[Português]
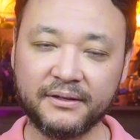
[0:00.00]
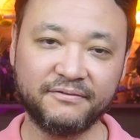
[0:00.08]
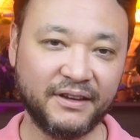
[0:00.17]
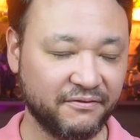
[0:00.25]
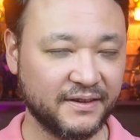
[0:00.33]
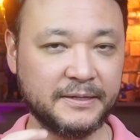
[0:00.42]

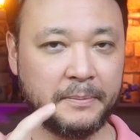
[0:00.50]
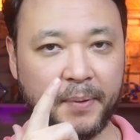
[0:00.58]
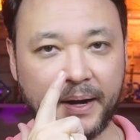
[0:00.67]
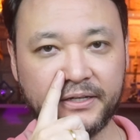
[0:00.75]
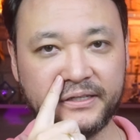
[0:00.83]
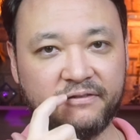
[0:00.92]
Vem fazer
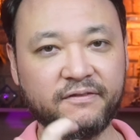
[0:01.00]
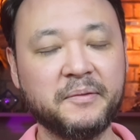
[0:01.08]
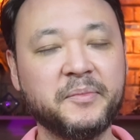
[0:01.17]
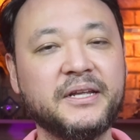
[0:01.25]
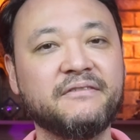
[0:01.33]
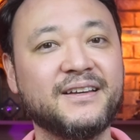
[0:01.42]
parte da
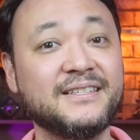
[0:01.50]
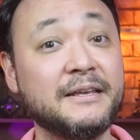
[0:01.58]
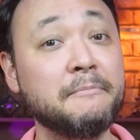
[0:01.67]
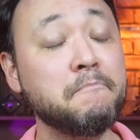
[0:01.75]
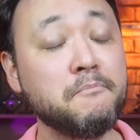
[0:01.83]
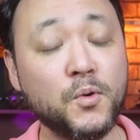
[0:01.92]
família, vai
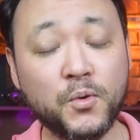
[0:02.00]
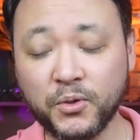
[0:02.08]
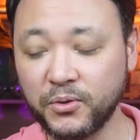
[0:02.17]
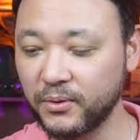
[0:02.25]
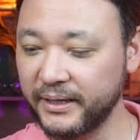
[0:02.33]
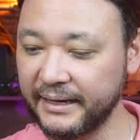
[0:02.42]
ser
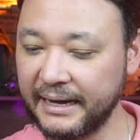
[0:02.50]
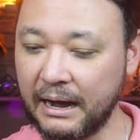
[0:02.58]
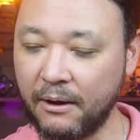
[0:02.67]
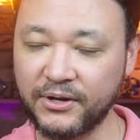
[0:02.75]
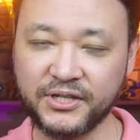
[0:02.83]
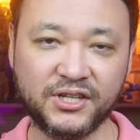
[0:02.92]
muito
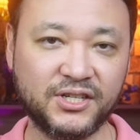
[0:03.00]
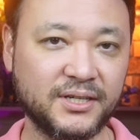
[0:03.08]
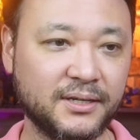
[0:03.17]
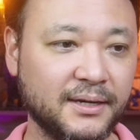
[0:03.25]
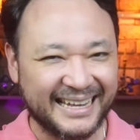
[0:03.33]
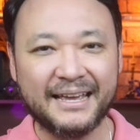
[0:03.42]
legal a
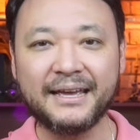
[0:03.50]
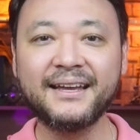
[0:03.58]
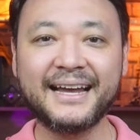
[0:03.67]
gente ter